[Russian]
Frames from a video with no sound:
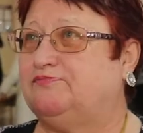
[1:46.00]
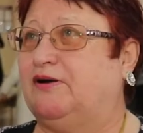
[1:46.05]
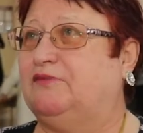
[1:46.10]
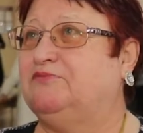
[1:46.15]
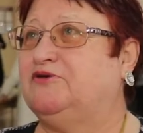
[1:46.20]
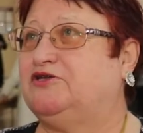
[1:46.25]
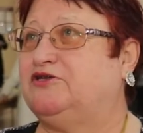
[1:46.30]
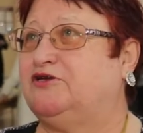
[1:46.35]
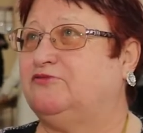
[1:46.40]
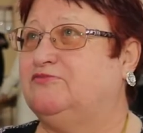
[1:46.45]

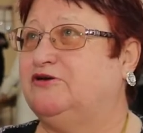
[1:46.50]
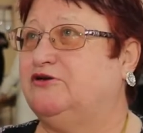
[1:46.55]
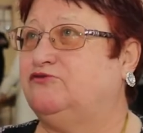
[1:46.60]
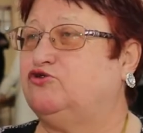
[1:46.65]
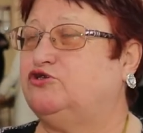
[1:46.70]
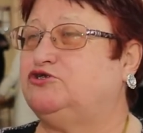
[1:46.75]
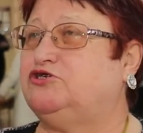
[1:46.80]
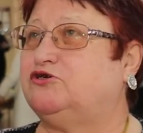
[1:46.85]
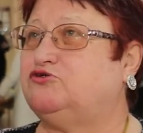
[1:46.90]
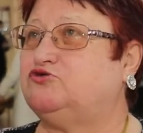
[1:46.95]
памяти
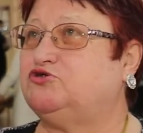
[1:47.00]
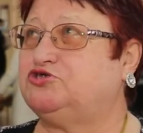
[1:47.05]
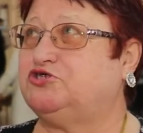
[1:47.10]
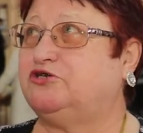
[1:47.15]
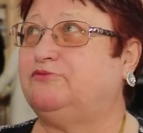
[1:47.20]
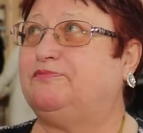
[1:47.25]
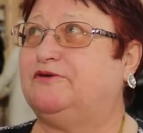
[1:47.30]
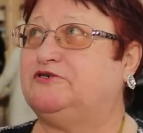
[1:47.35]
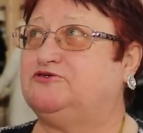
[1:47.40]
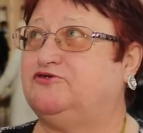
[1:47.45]
моего
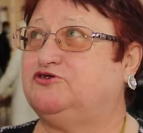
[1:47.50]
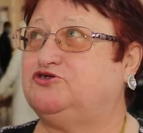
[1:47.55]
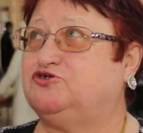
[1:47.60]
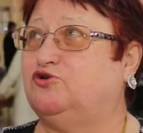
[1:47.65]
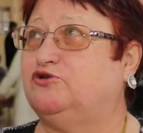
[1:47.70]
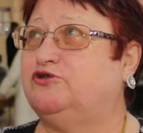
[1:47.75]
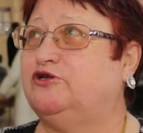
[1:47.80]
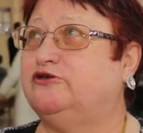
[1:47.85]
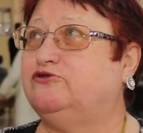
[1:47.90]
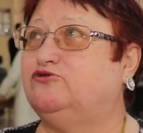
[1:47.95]
дедушки,
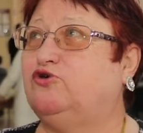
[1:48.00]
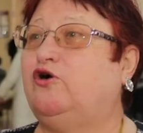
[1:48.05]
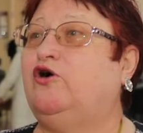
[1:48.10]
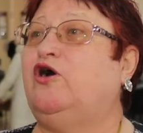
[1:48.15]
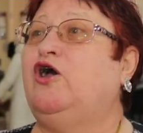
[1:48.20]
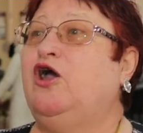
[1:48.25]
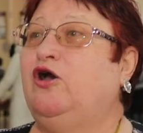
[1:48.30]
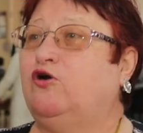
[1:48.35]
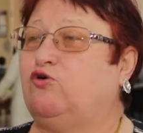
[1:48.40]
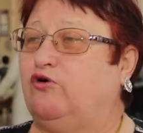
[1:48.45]
посвященное
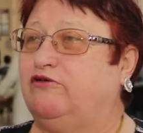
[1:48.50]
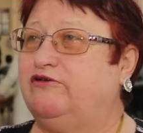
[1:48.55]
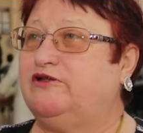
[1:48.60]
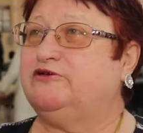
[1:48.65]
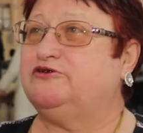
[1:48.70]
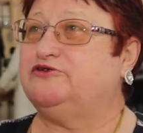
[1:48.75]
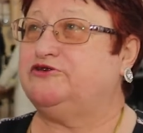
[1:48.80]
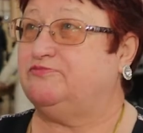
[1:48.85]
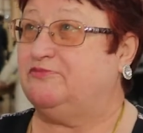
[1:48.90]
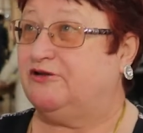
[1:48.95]

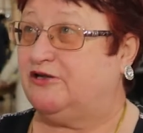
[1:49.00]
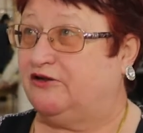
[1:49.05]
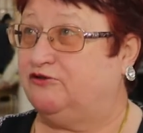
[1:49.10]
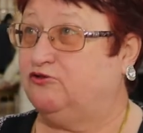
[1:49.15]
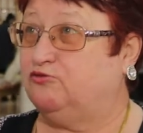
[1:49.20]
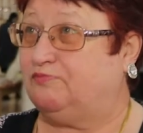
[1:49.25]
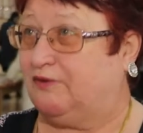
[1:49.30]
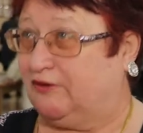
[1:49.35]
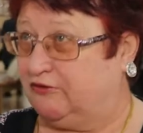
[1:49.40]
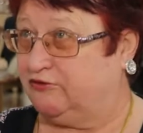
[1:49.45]
Коэлю
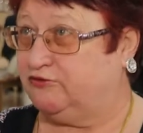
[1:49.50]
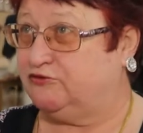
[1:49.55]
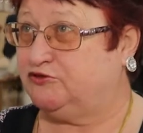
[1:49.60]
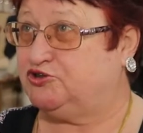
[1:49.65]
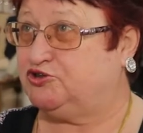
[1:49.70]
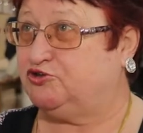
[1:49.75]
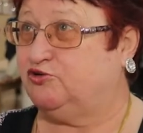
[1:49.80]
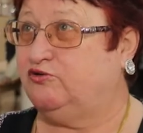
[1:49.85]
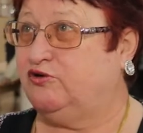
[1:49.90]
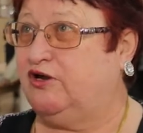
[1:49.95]
Емельяну
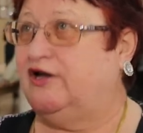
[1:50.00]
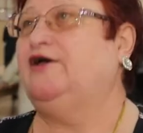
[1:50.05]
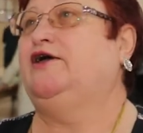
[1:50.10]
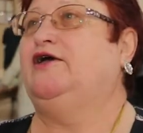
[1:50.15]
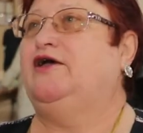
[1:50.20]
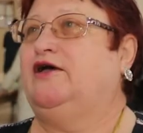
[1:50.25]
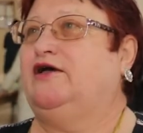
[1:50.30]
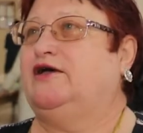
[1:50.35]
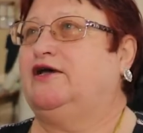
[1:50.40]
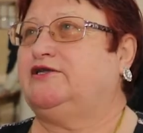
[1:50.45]
Павловичу.
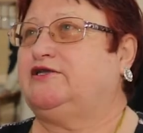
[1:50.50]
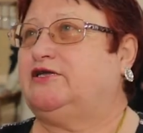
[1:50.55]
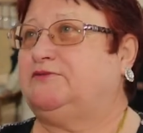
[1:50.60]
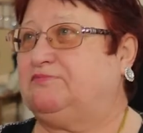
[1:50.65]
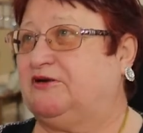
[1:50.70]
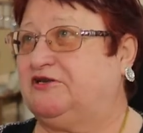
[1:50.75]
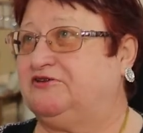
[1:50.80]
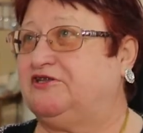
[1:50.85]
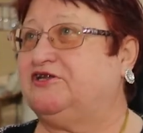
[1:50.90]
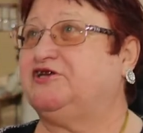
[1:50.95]

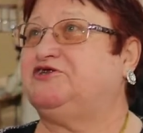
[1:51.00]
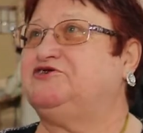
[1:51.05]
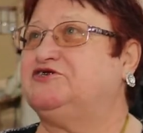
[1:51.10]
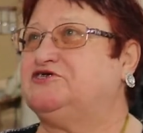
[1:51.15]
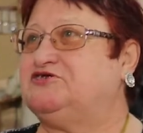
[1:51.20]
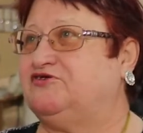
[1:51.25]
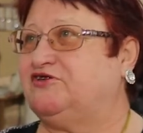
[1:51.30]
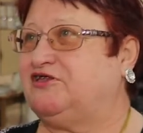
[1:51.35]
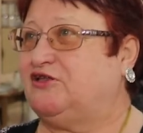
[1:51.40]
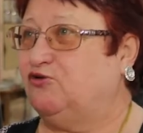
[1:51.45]
Этот портрет
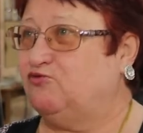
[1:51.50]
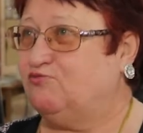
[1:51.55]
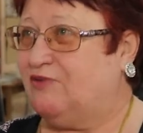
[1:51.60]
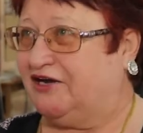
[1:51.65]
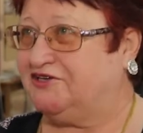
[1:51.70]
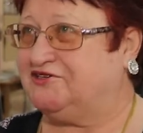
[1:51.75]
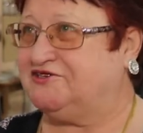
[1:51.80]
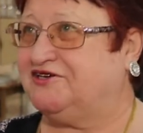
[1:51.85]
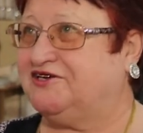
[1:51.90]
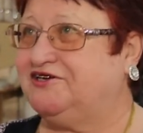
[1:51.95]
действительно у
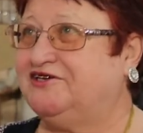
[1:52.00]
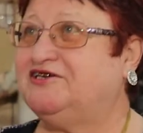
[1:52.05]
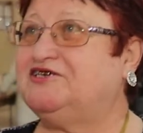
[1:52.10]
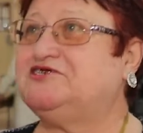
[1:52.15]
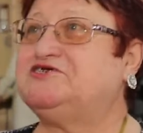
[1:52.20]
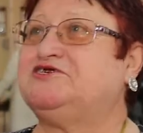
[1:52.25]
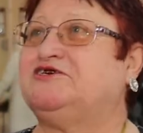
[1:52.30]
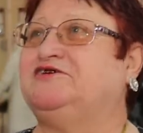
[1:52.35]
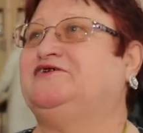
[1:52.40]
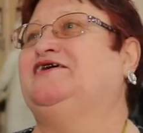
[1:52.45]
матери
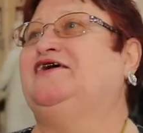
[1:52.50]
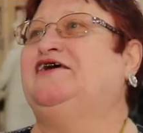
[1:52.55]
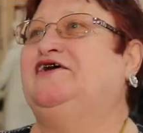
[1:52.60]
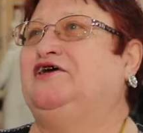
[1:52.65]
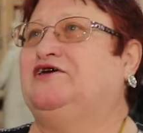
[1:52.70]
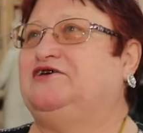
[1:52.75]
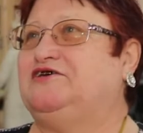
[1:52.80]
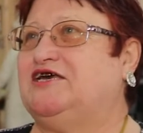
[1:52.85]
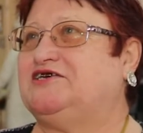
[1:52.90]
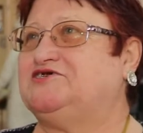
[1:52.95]
есть.
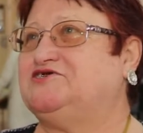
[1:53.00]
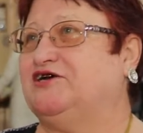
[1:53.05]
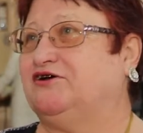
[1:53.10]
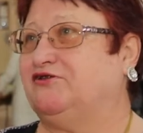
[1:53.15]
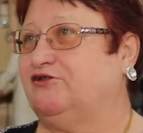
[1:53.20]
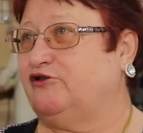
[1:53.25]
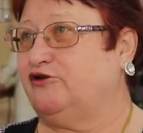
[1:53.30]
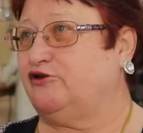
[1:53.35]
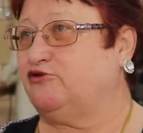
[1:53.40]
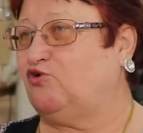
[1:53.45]
Я
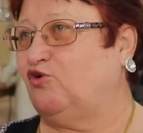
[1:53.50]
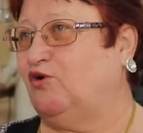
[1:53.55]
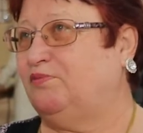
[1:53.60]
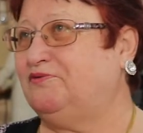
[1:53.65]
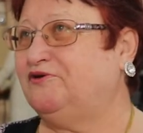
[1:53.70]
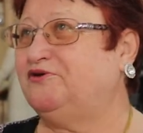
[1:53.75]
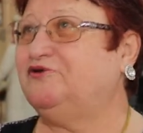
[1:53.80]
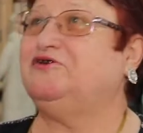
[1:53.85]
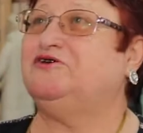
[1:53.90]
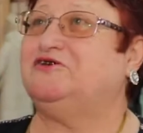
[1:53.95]
сделала
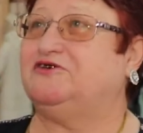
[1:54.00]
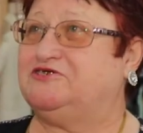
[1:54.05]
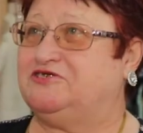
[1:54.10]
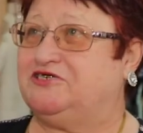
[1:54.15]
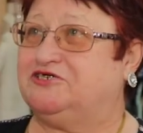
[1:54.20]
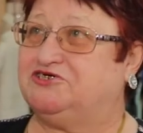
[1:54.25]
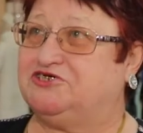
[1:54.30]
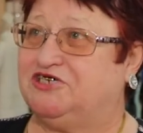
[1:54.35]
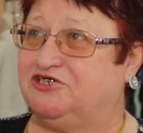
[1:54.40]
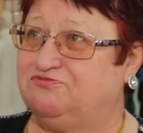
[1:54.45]
копии, и
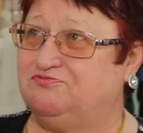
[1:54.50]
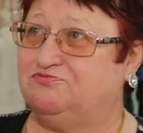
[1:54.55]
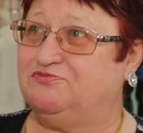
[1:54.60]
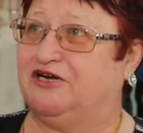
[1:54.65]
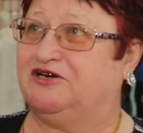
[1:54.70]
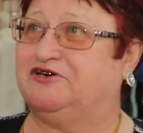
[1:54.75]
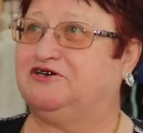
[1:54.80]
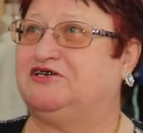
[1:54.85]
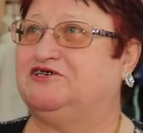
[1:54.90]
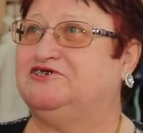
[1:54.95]
сейчас у
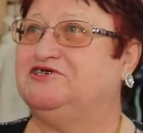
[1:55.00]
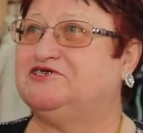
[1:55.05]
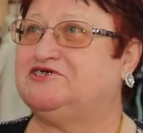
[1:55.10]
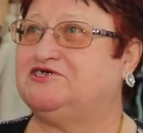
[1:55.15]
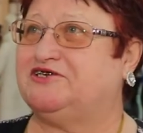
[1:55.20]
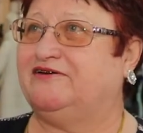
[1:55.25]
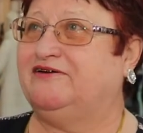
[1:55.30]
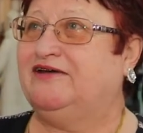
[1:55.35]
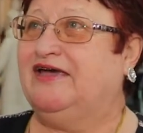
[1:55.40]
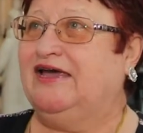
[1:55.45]
меня
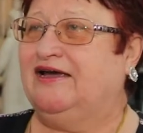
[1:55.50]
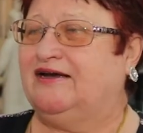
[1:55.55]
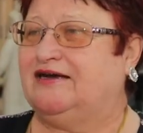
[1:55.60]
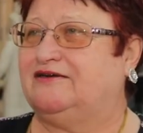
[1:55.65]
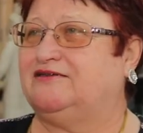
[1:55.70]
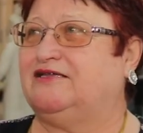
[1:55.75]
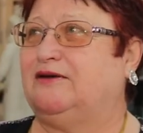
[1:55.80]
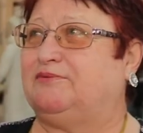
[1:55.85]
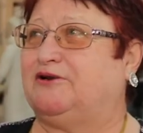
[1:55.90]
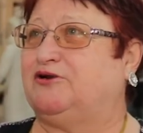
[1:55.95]
хранится.
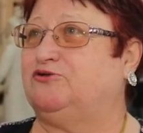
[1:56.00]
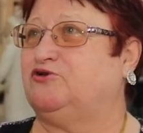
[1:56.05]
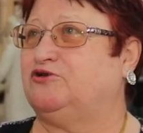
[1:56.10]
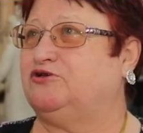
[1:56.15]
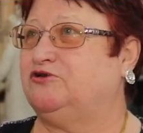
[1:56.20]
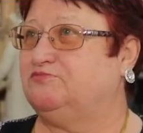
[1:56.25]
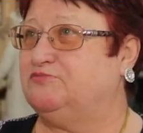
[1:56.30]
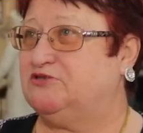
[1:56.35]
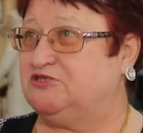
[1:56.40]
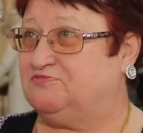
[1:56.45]
Когда
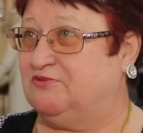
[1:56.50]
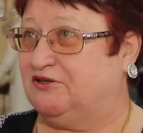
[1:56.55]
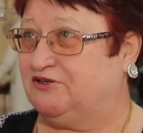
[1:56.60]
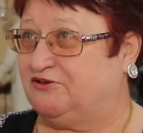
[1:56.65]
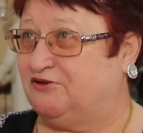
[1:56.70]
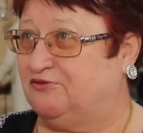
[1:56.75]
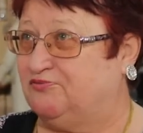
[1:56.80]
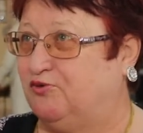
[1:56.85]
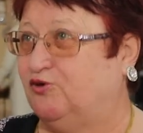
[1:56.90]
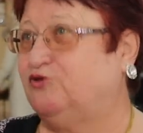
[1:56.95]
проходит
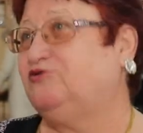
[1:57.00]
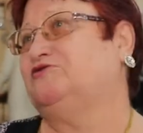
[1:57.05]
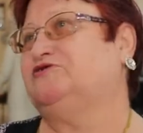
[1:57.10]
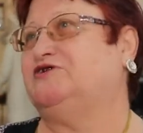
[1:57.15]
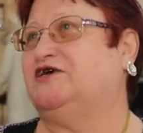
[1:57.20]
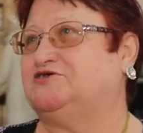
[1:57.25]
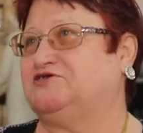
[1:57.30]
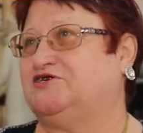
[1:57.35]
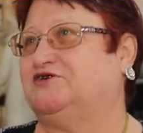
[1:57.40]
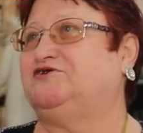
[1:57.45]
бессмертный полк,
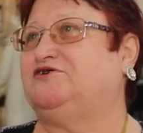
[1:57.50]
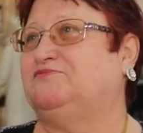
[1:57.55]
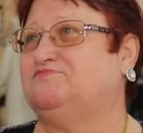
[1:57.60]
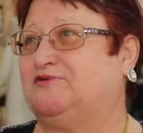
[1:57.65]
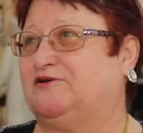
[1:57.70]
я с этим